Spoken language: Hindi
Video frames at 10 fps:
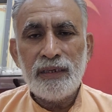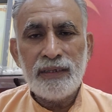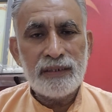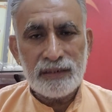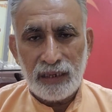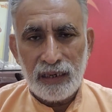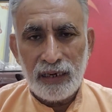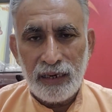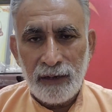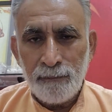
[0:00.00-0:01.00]
एक स्थान
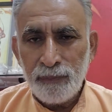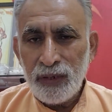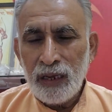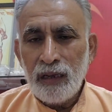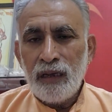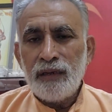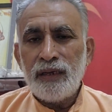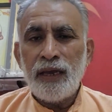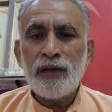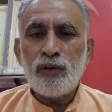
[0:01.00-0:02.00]
है
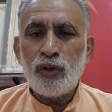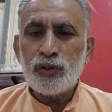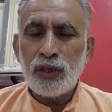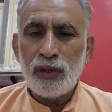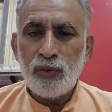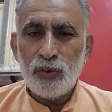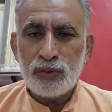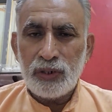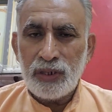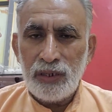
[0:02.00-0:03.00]
यह कौशल
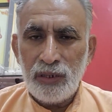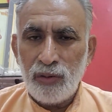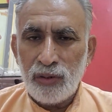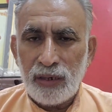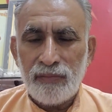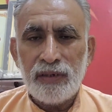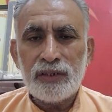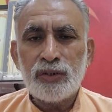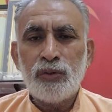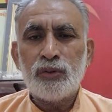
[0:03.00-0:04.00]
गोत्र की और
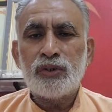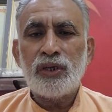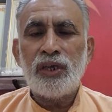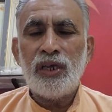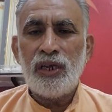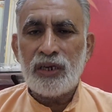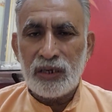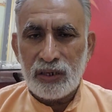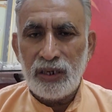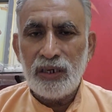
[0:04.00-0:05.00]
अवलश गोत्र की
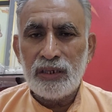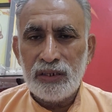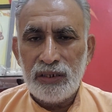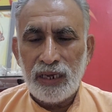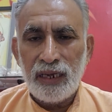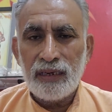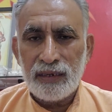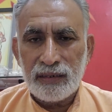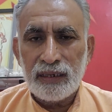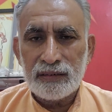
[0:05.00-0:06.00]
इकट्ठी गति है
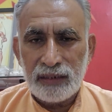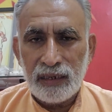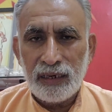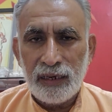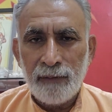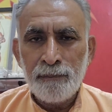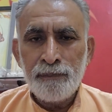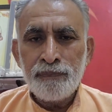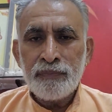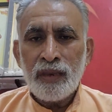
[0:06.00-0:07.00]
इकट्ठा स्थान है
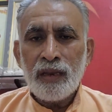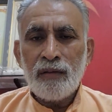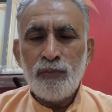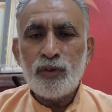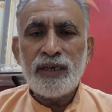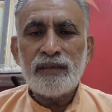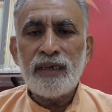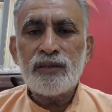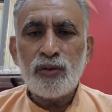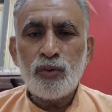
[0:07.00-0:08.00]
मुख्यतः
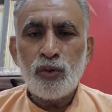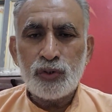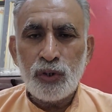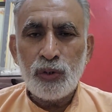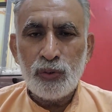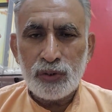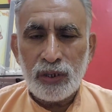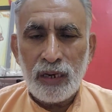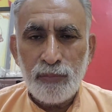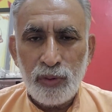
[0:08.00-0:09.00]
इसको कौशल गोत्र
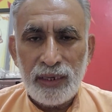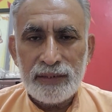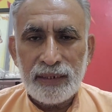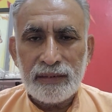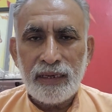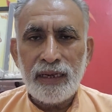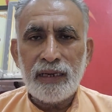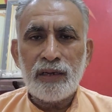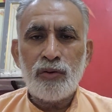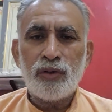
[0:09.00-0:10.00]
का बोला जाता है
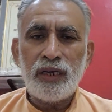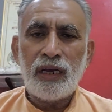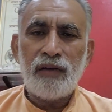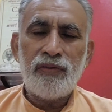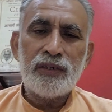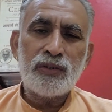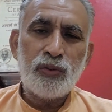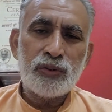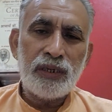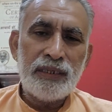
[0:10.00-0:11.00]
क्योंकि अवलश
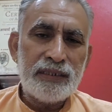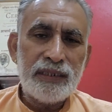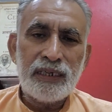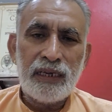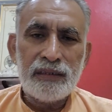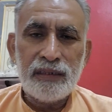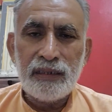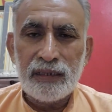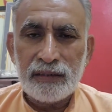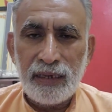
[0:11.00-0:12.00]
गोत्र इसी के अधीन
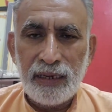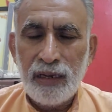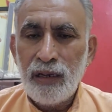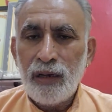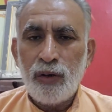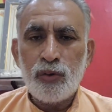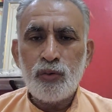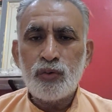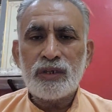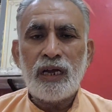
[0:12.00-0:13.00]
आता है और
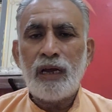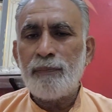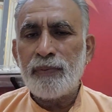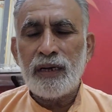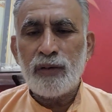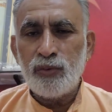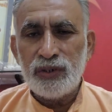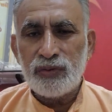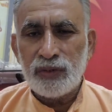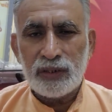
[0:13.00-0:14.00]
उसका अपना कोई
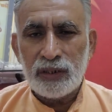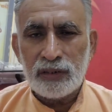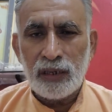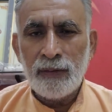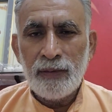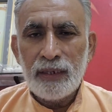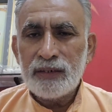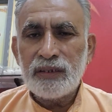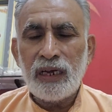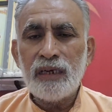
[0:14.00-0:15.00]
स्वतंत्र
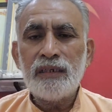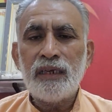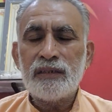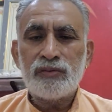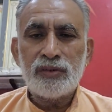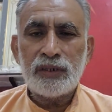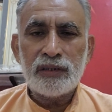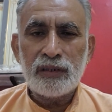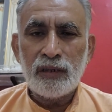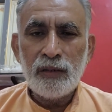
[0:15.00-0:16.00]
स्थान या
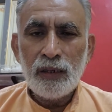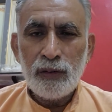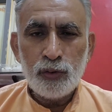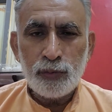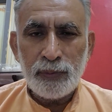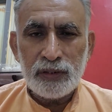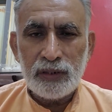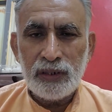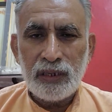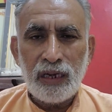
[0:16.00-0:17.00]
स्वतंत्र
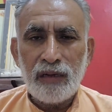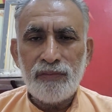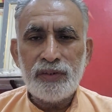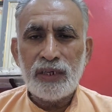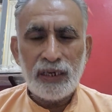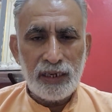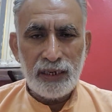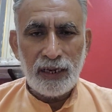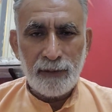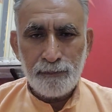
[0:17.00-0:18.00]
उत्पत्ति का विषय नहीं
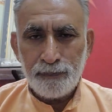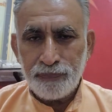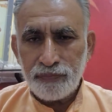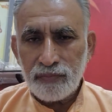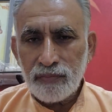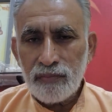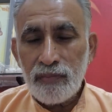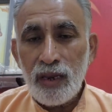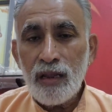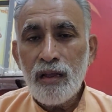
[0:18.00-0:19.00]
है
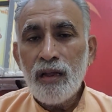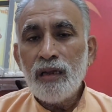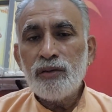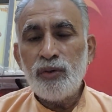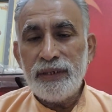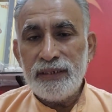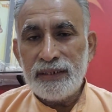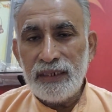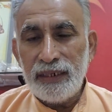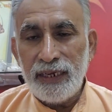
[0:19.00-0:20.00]
तो
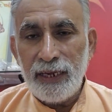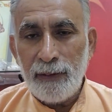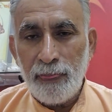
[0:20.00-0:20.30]
इसीलिए